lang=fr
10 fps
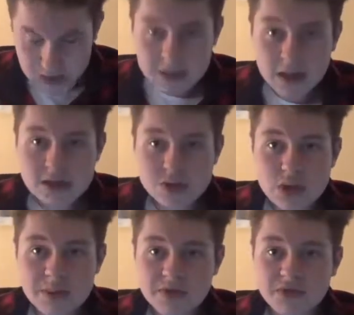est ta race de
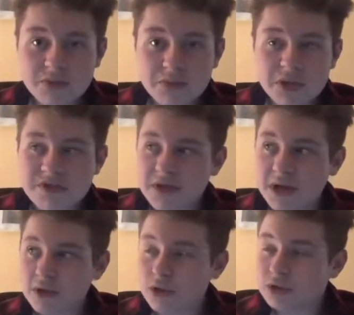lapin
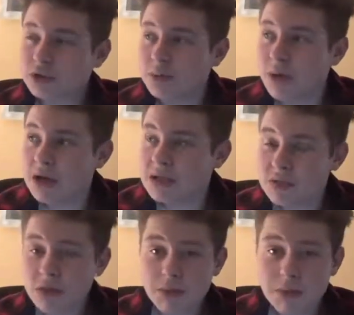préférée Donc, ma race de
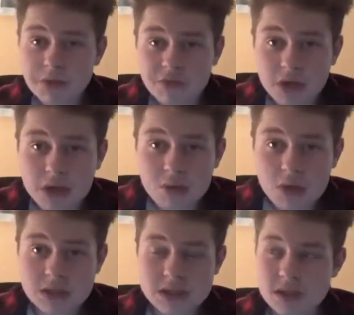lapin préférée,
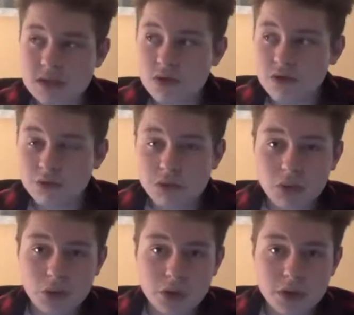moi, c'est le fauve de
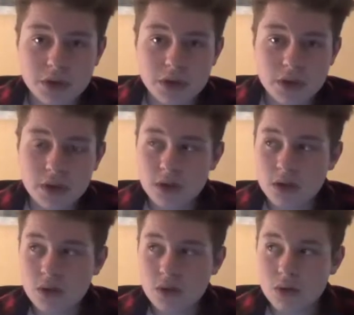Bourgogne.
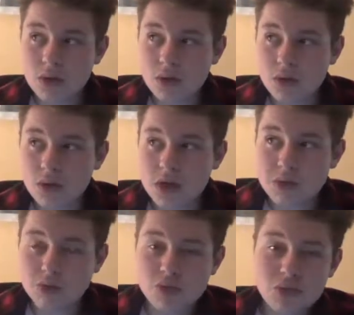Euh, et
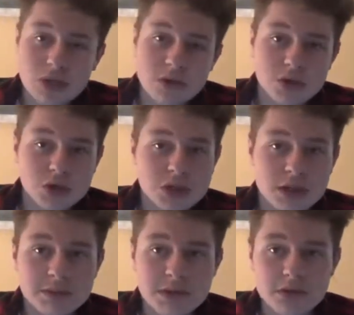puis, euh, je
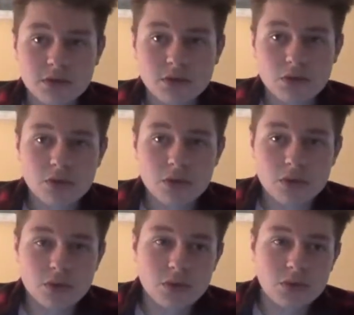dirais peut-être
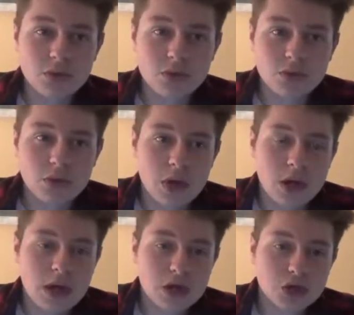euh,
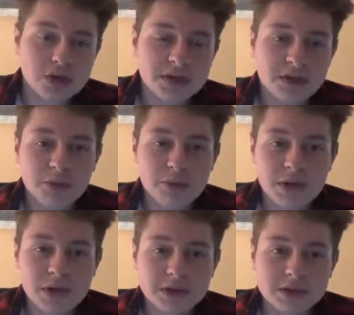l'argenté de
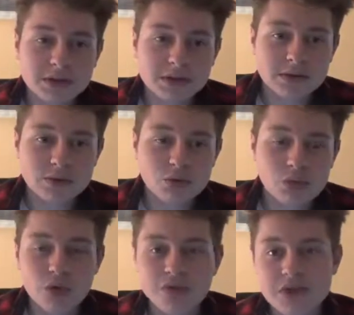campagne ou le
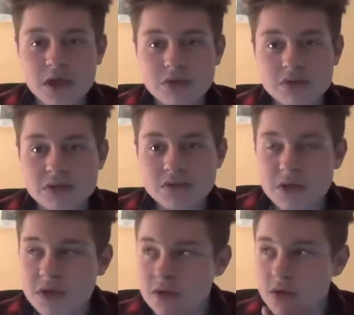bleu de Vienne aussi.
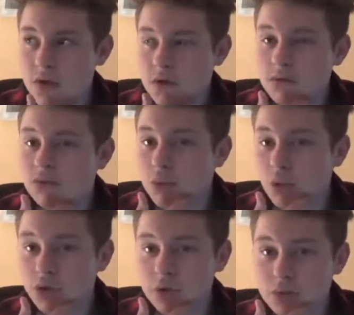Mais fauve de
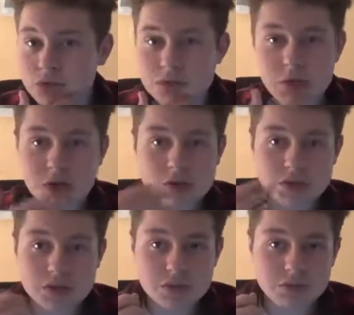Bourgogne, moi, c'est ma race
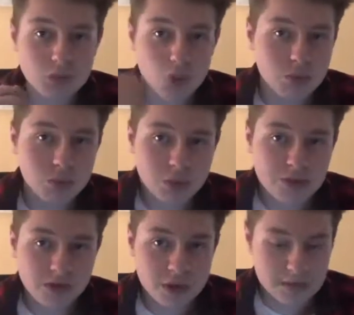
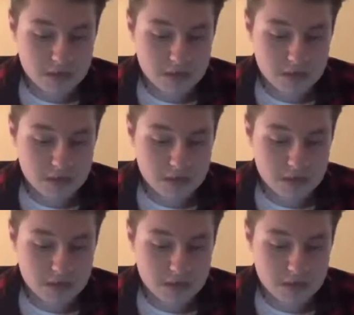préférée.